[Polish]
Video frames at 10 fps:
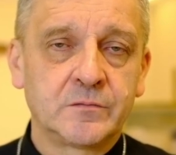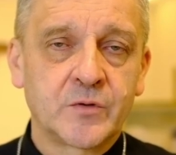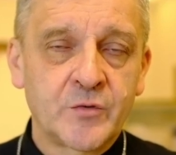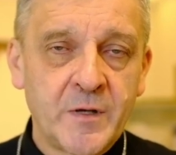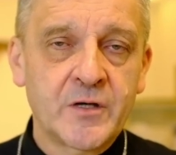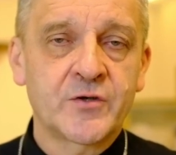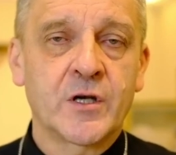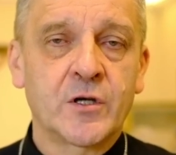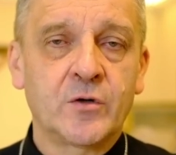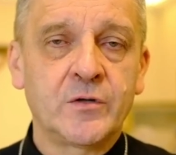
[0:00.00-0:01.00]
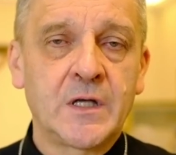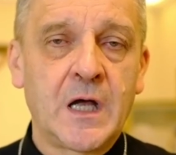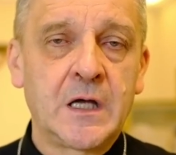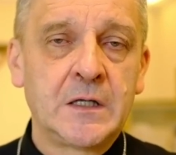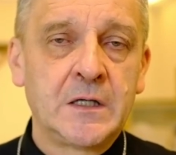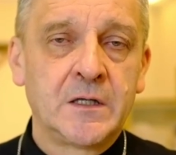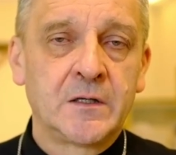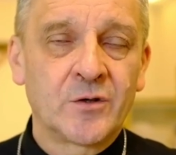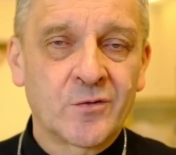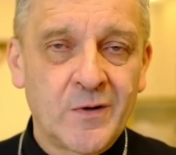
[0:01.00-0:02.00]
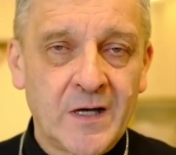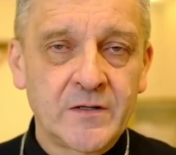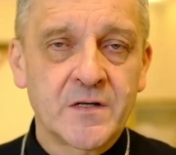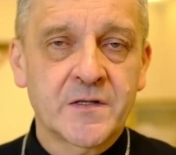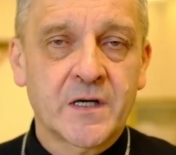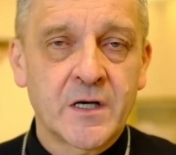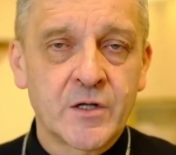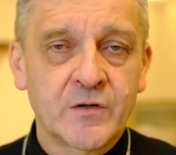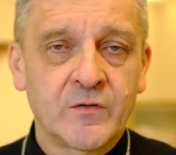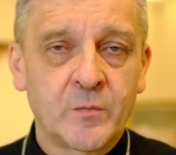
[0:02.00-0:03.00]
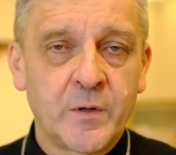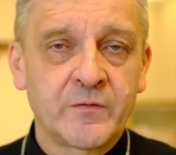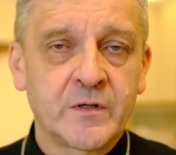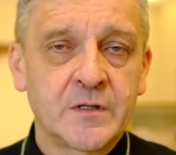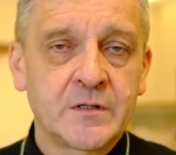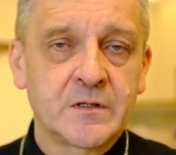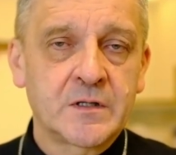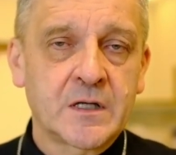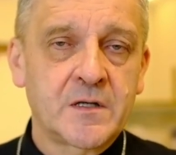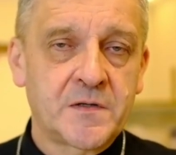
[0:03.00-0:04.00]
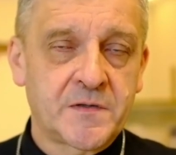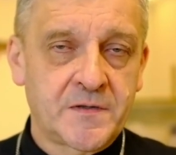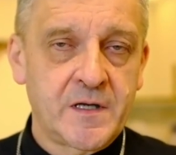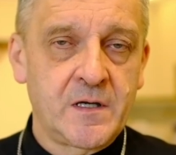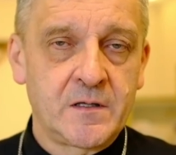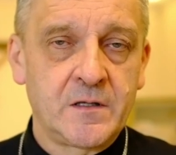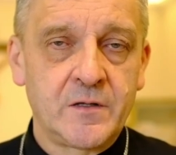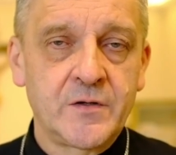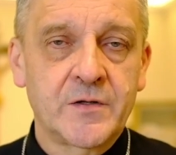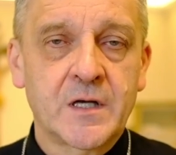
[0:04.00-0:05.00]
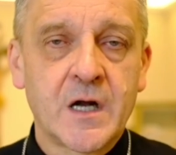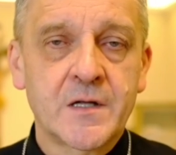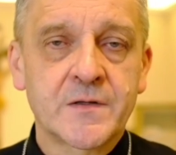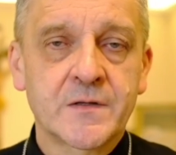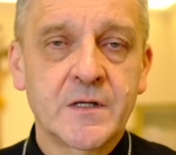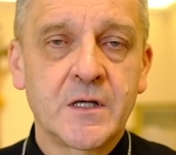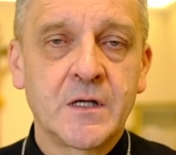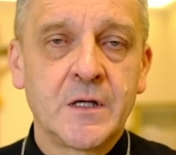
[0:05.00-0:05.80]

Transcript: śmierć Heroda dokładnie zrealizował pewien taki styl literacki,